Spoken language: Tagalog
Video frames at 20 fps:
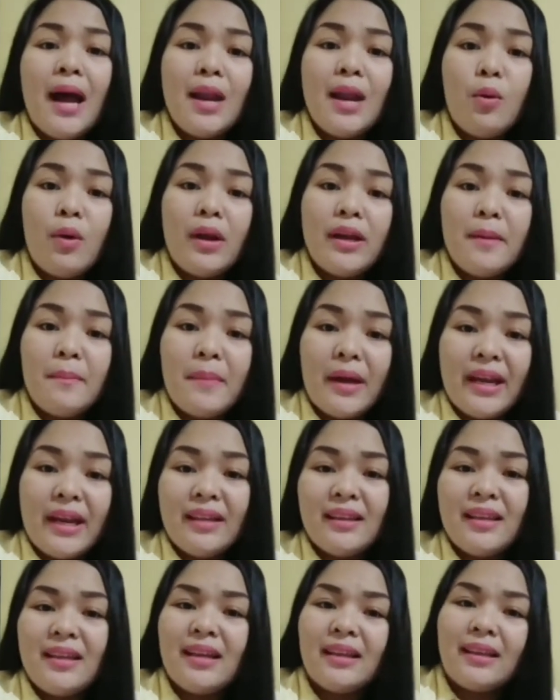pangalawa naman
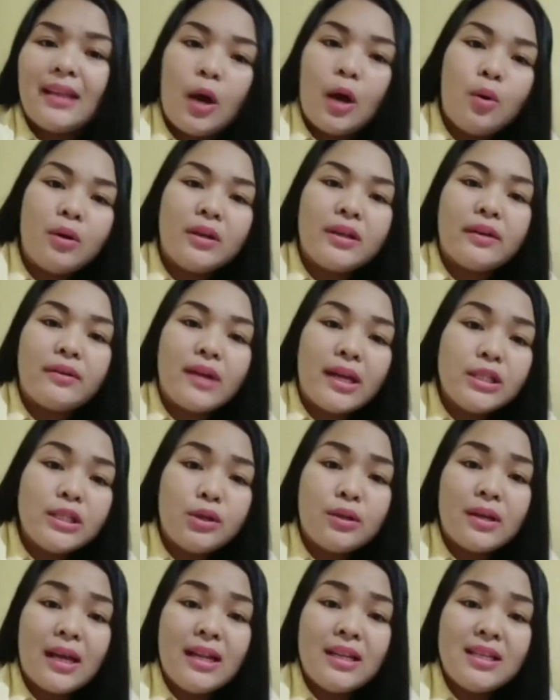ay tinatawag na
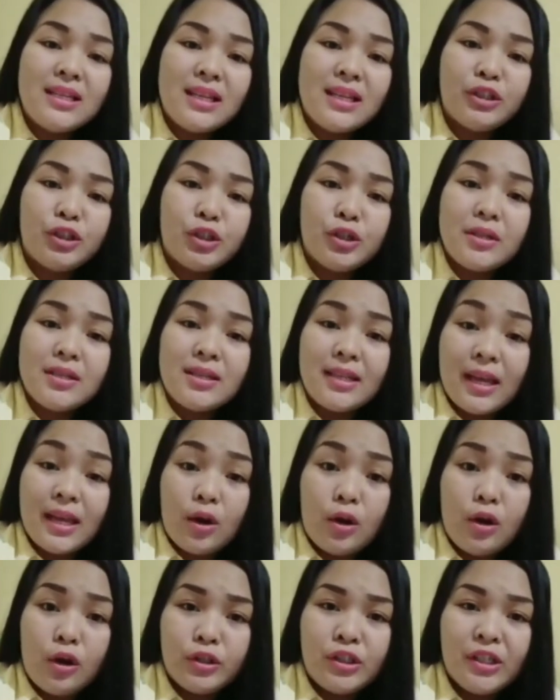rationalization
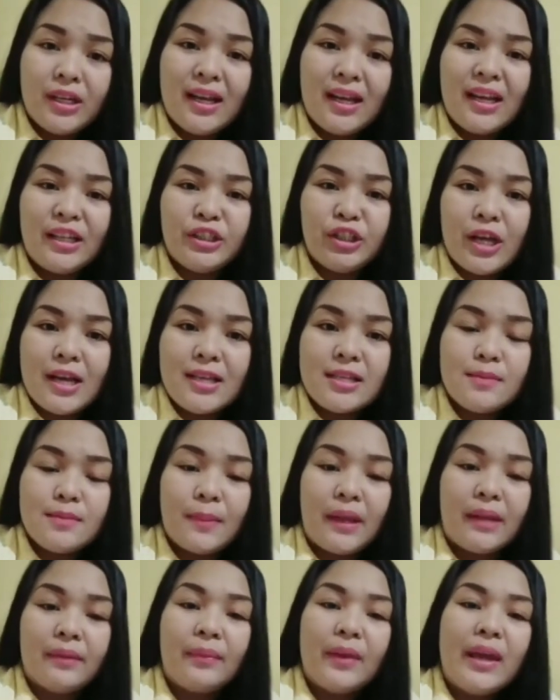psychological
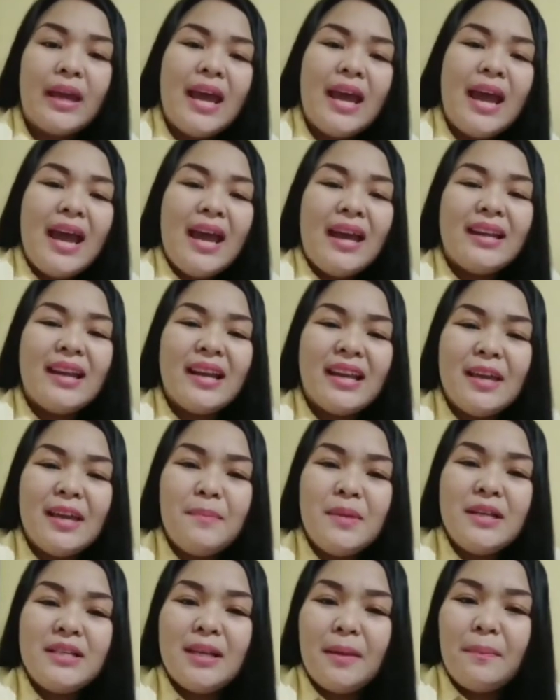adjustment. Nang ibig